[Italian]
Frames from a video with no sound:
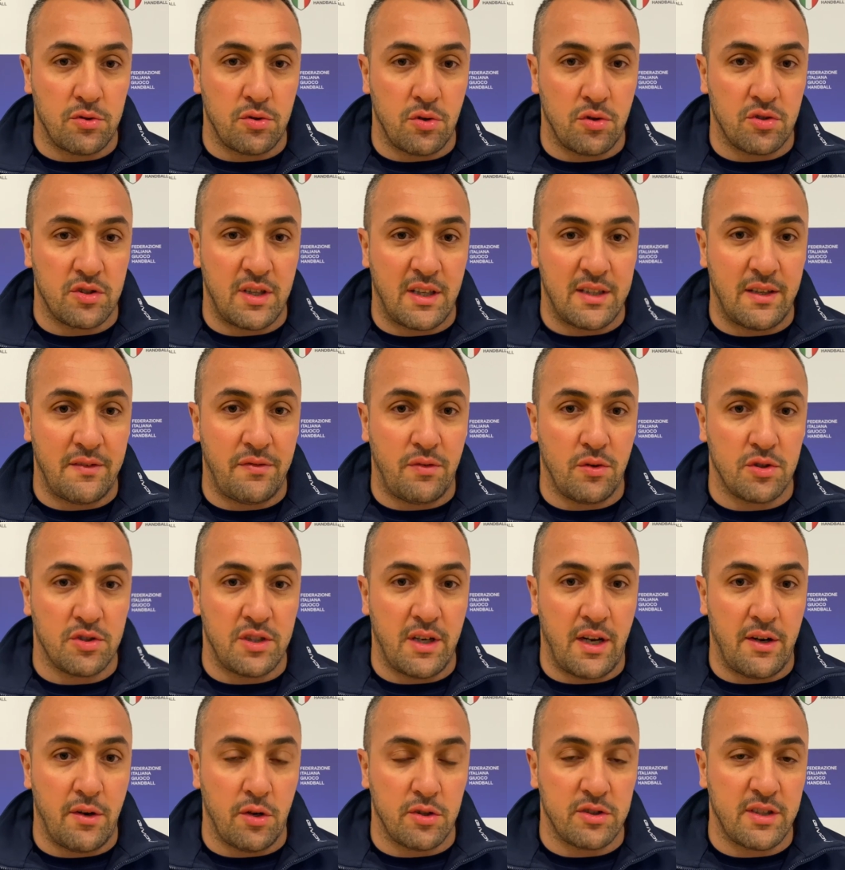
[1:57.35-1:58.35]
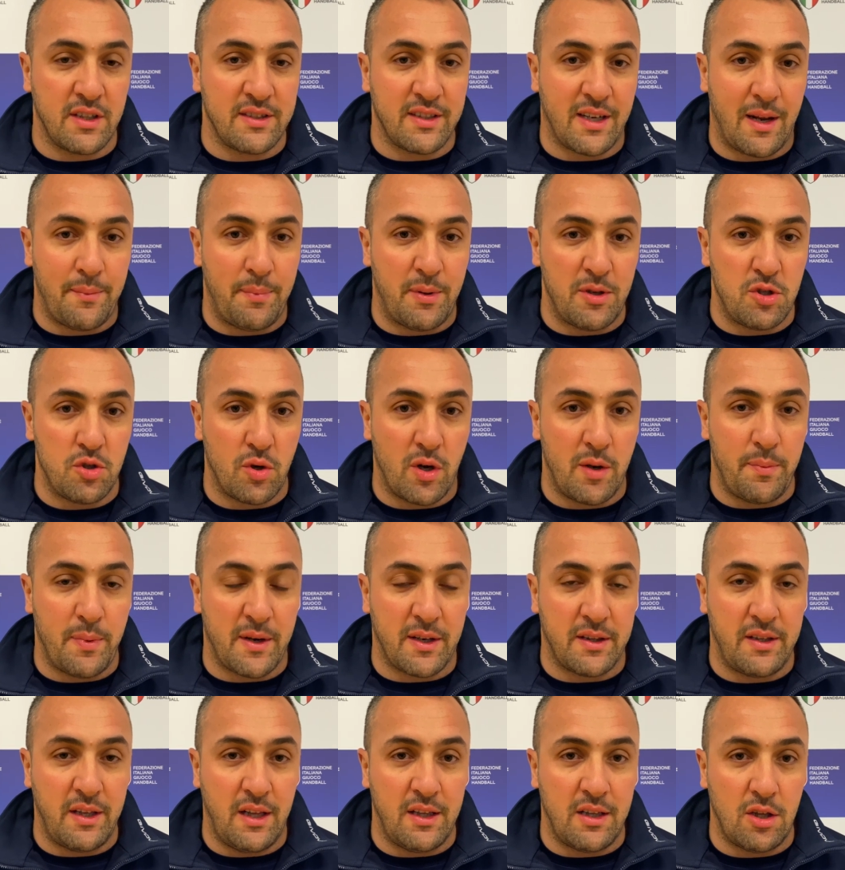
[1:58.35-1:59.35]
sono state forse le nostre tre peggiori
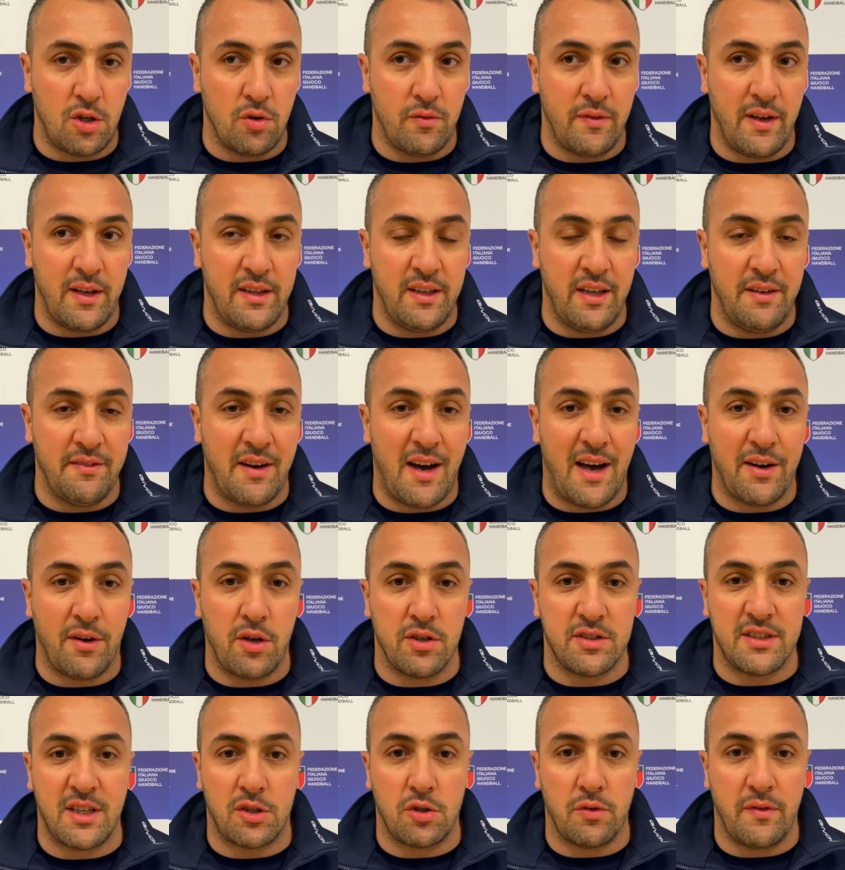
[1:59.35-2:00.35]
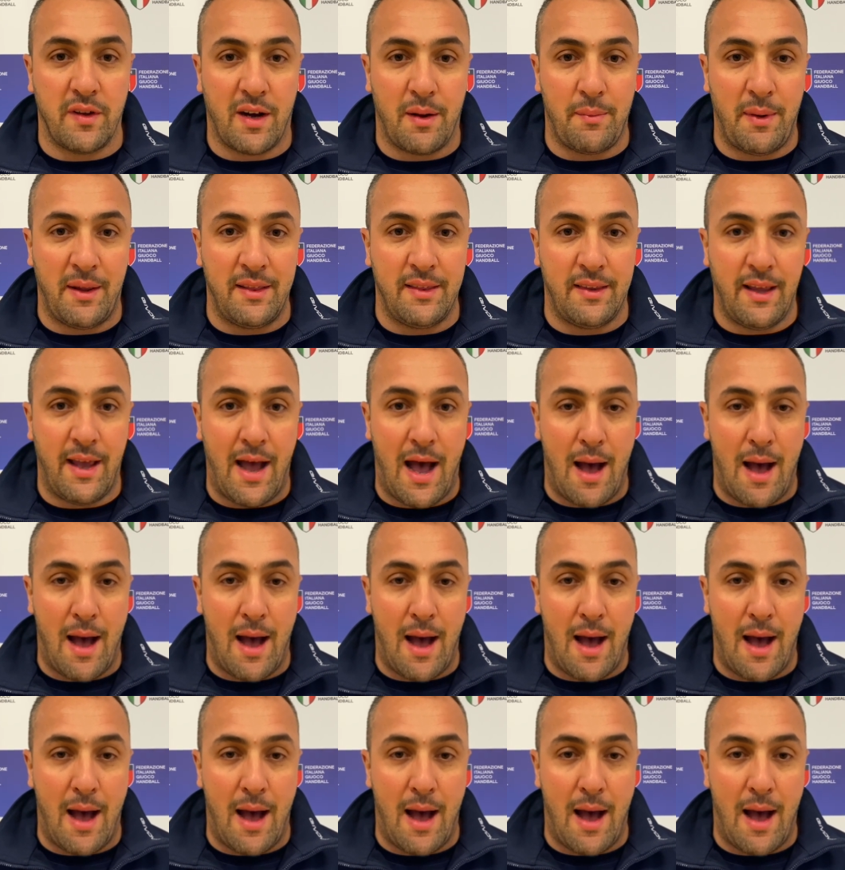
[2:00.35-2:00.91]
partite dove il divario è stato veramente